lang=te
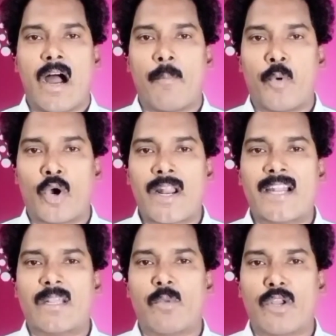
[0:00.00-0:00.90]
ఆ
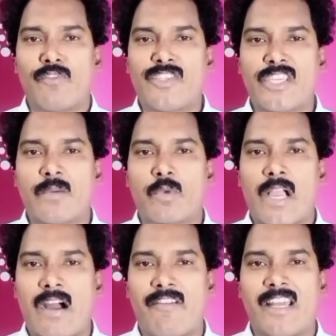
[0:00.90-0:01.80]
పోరాటములో విజయం
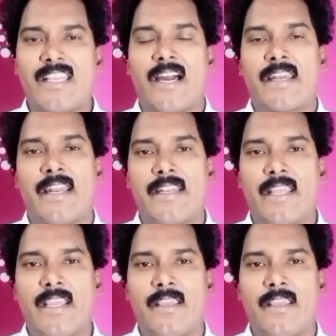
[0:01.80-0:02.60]
కావాలి అని అంటే